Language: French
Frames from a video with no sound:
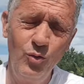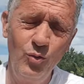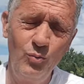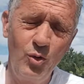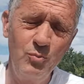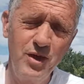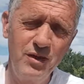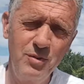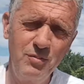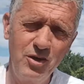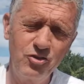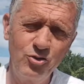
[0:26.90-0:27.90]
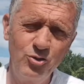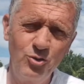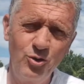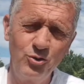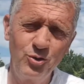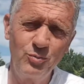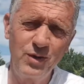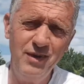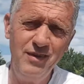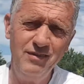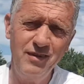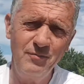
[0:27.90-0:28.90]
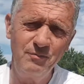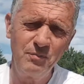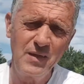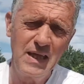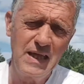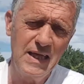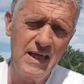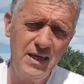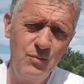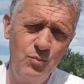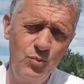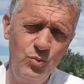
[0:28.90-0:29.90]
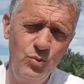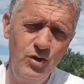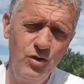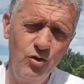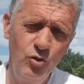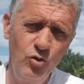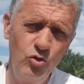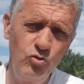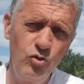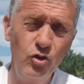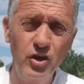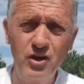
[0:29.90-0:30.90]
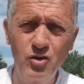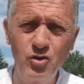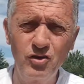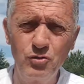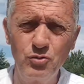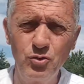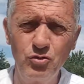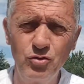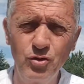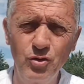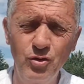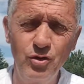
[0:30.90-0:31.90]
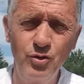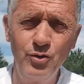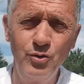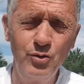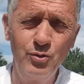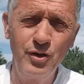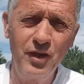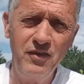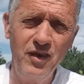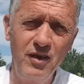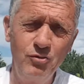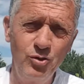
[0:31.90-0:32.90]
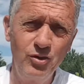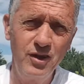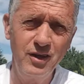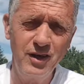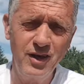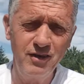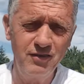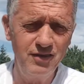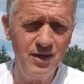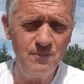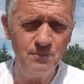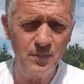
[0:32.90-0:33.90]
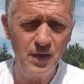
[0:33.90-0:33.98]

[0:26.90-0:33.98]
aux, premières démarches entreprises. Et puis euh, je vous donnerai quelques infos sur euh, le, dernier atelier réalisé.